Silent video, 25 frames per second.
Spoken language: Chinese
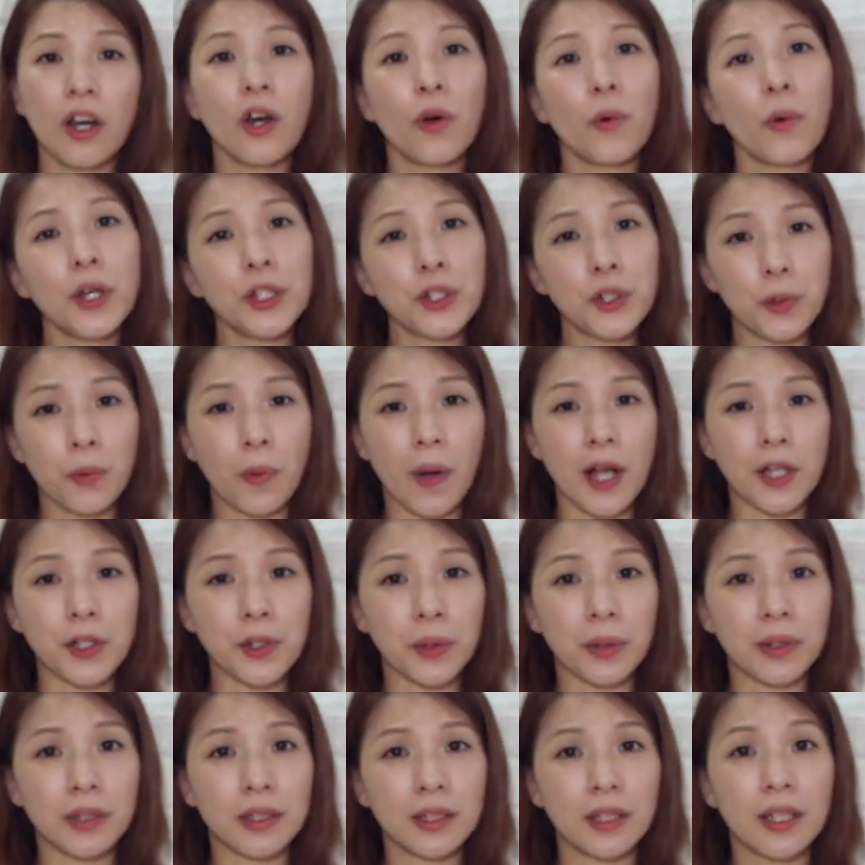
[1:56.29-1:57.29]
换句话
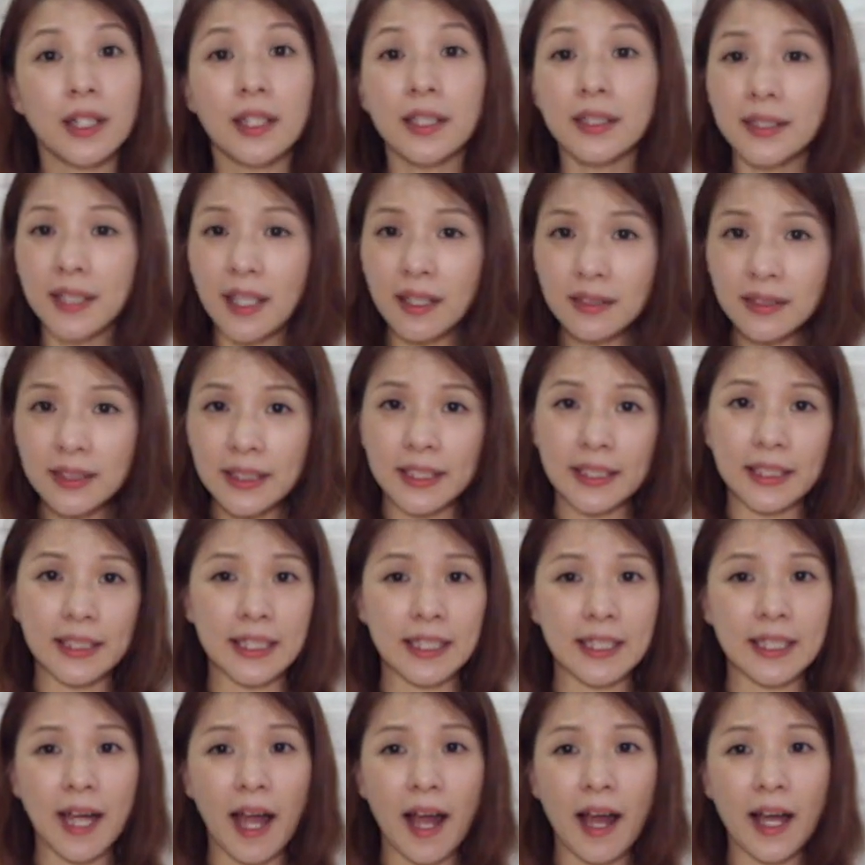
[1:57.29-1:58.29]
说，当你
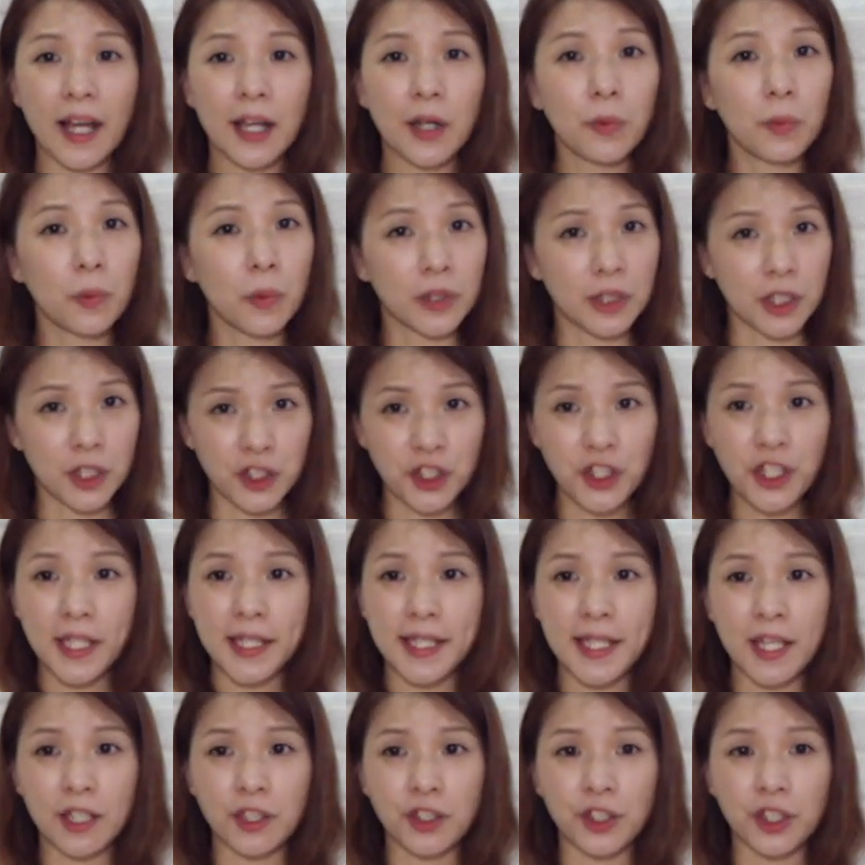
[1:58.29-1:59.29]
离开我的视
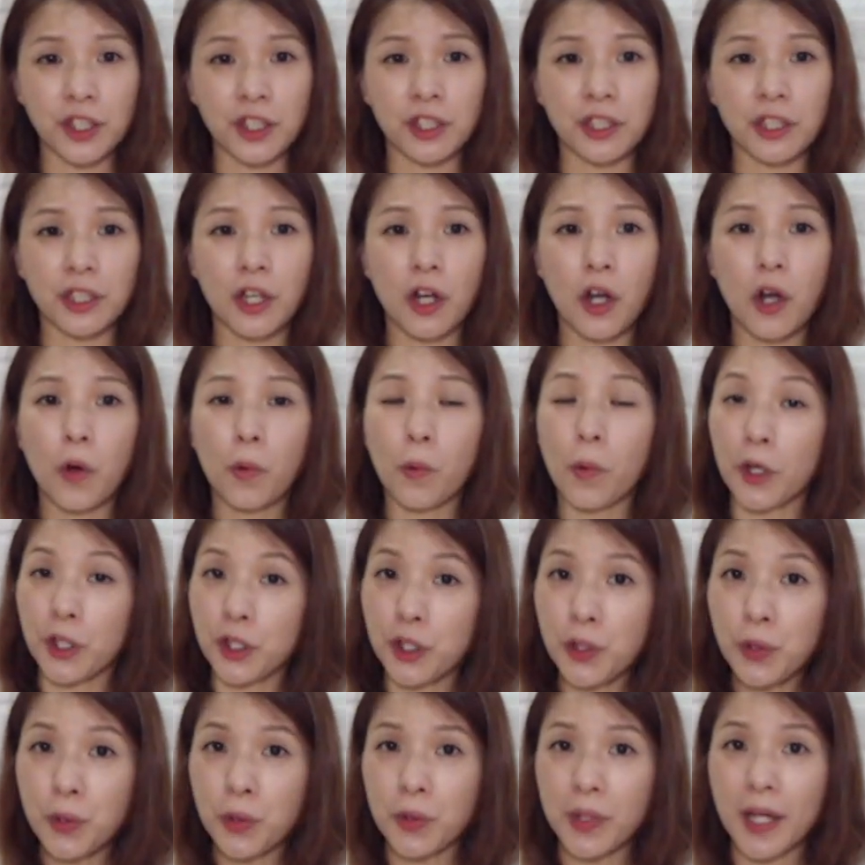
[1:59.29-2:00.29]
线时，我
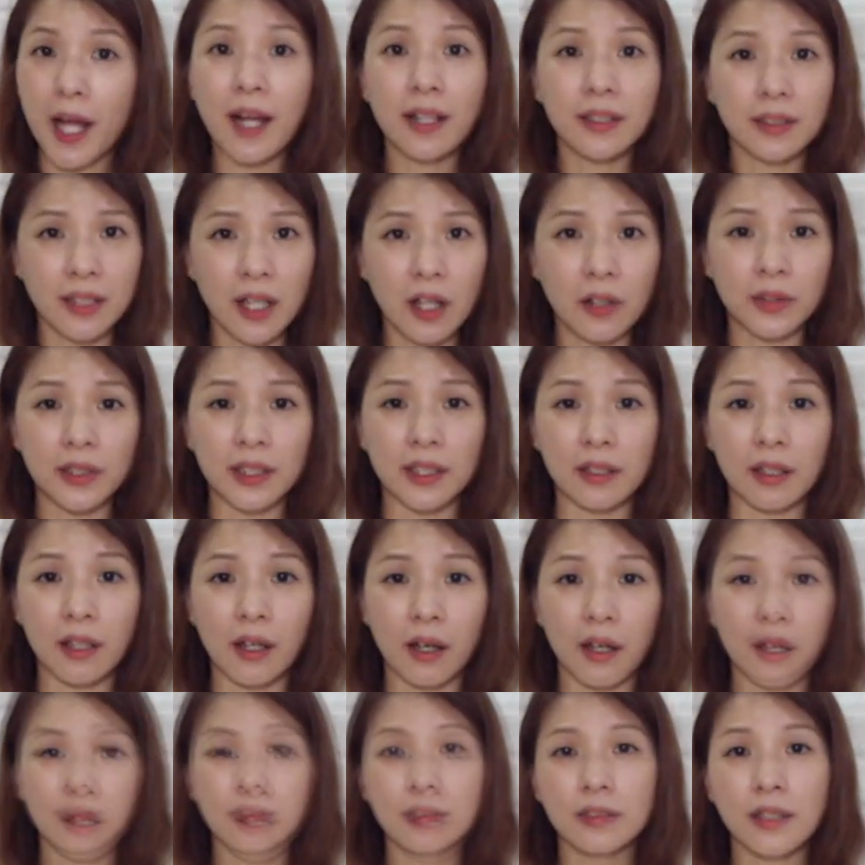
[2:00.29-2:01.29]
就看到你了。
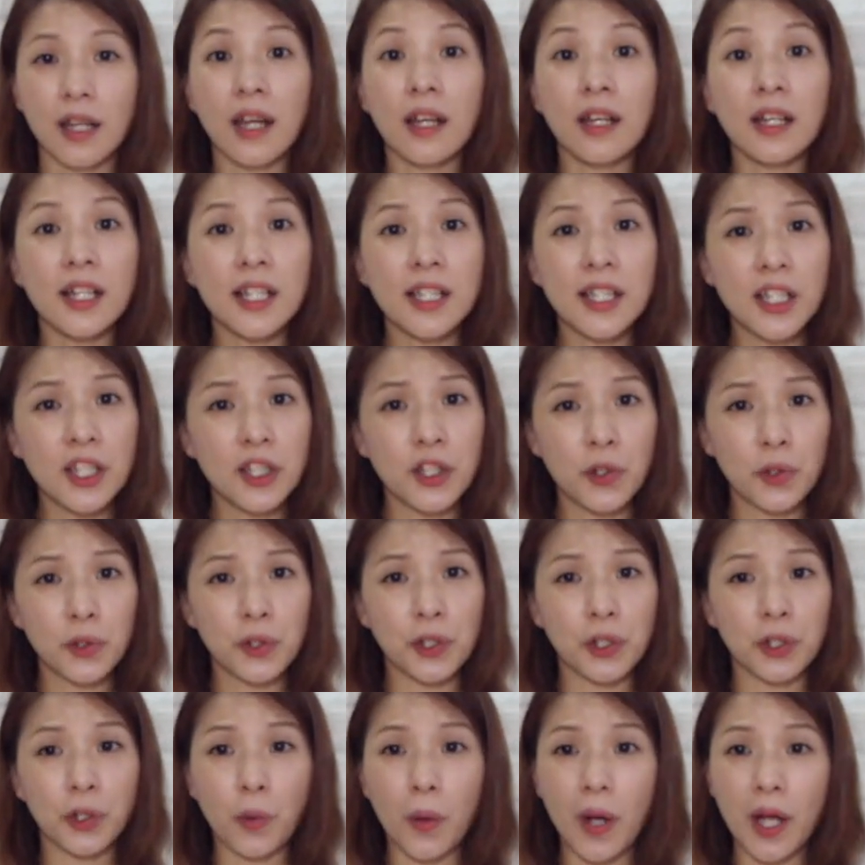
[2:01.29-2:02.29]
这就
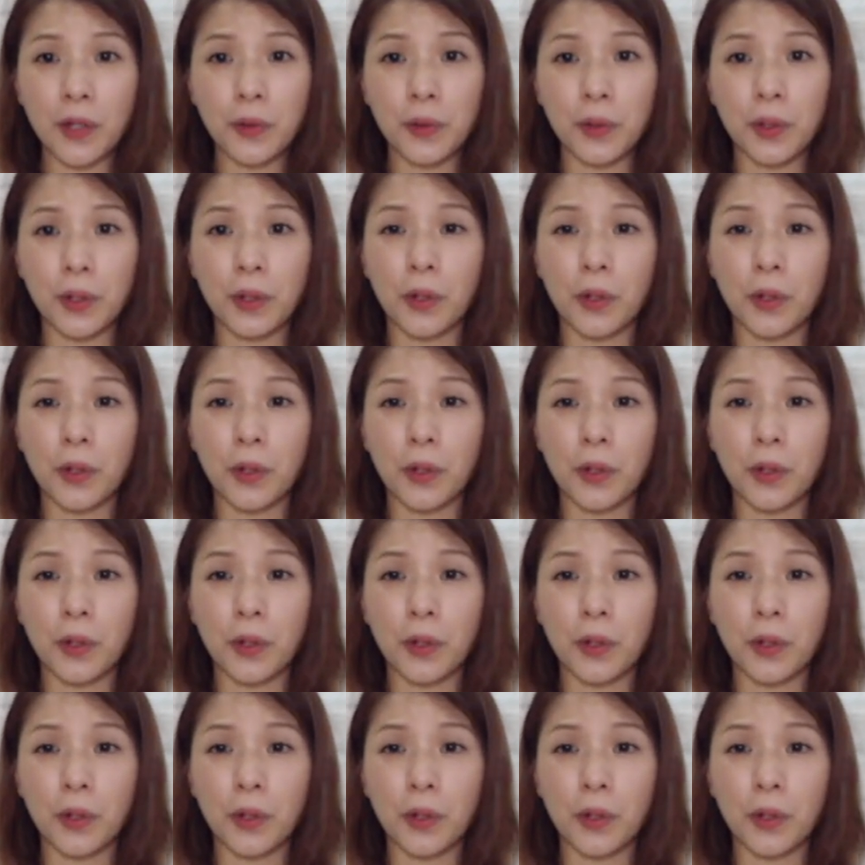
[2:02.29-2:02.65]
是关于